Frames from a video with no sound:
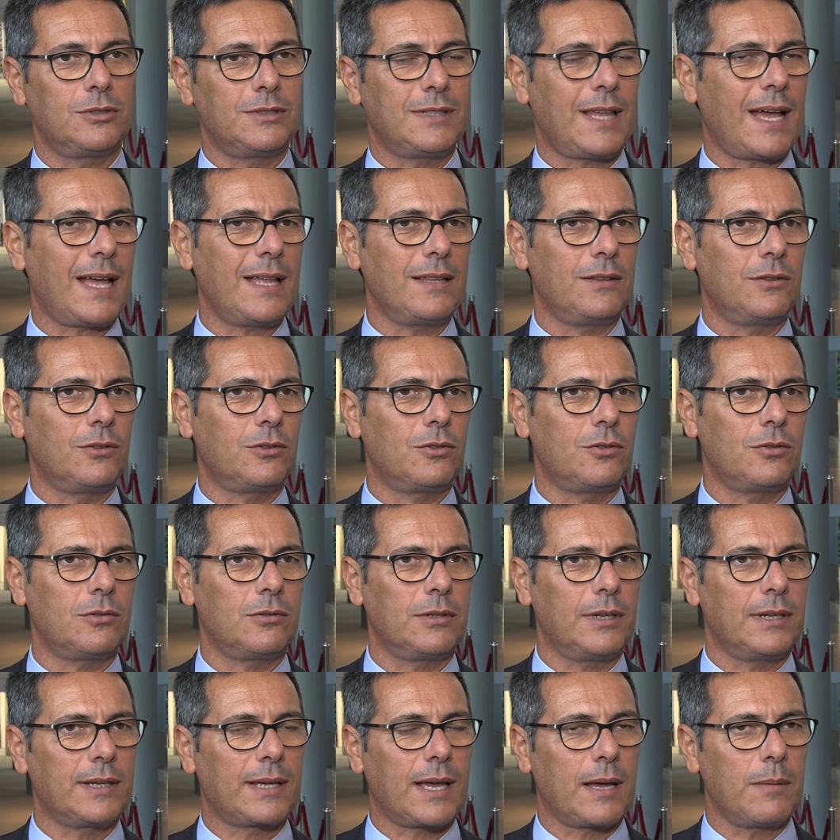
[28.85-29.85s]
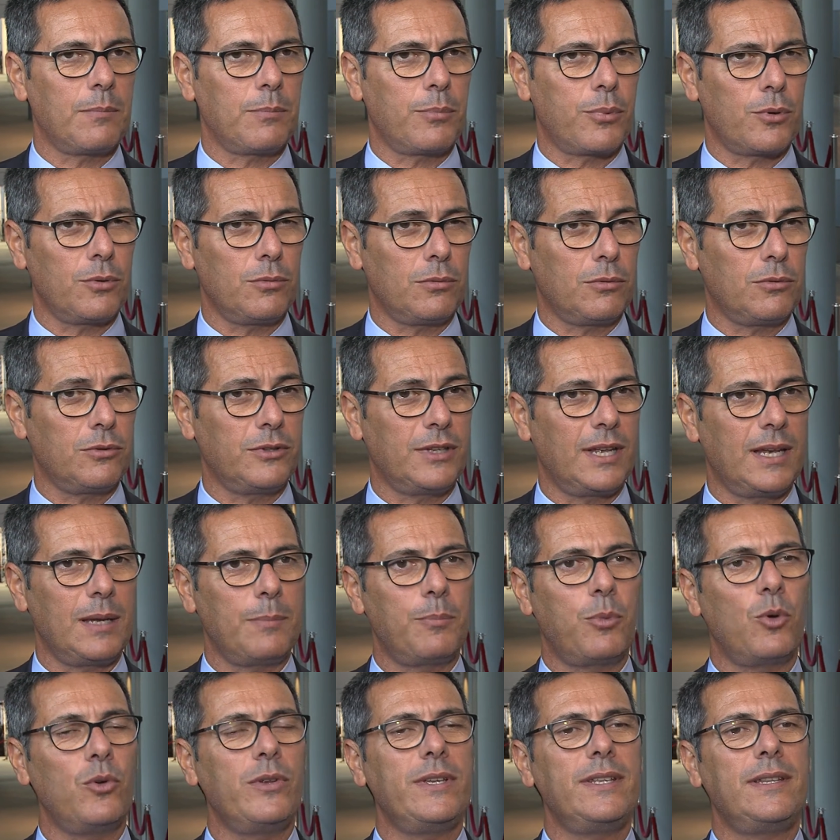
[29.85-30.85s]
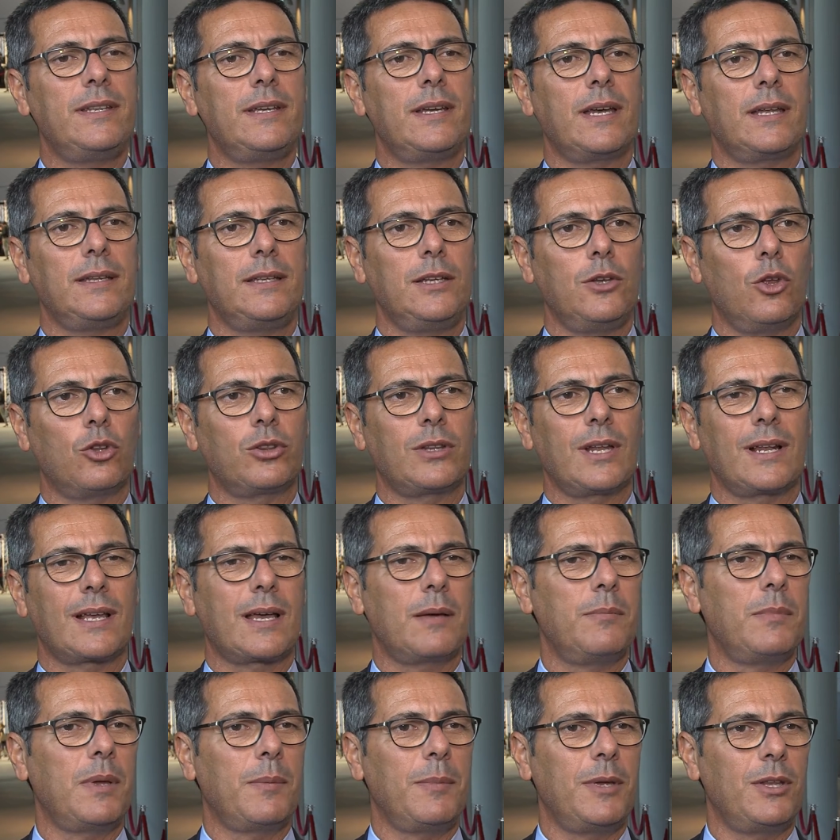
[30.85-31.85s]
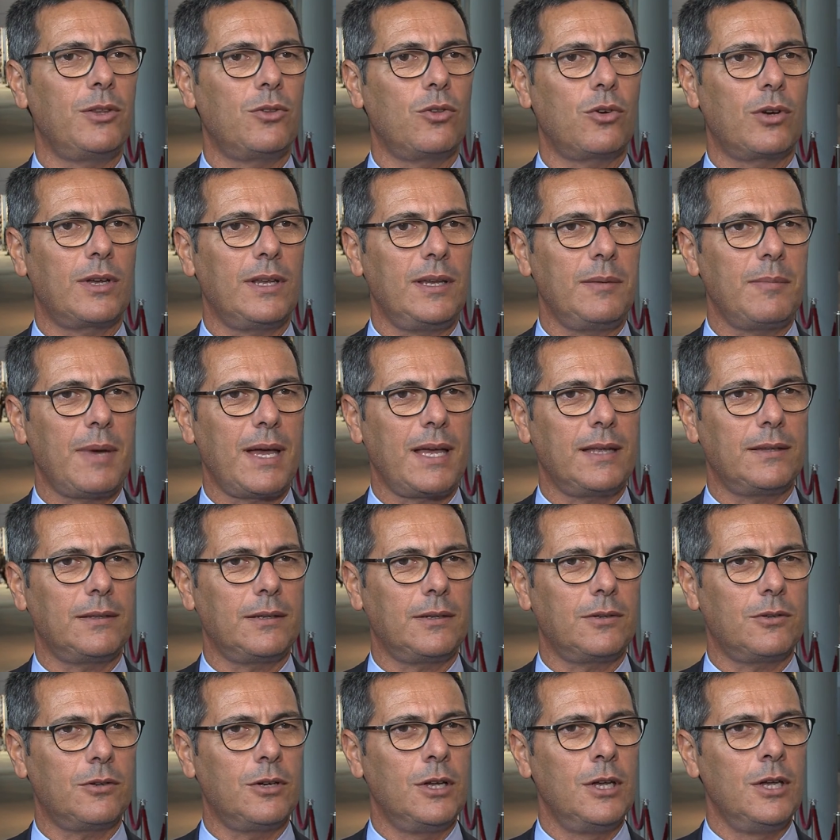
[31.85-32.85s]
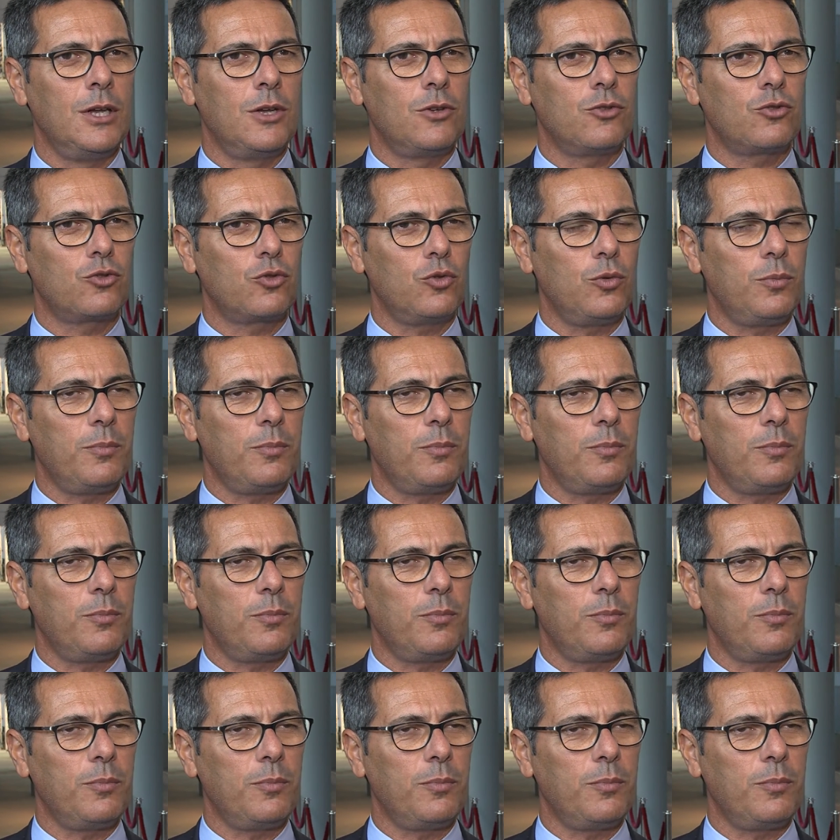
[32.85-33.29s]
tanto nel campo delle politiche di lotta al cambiamento climatico, sul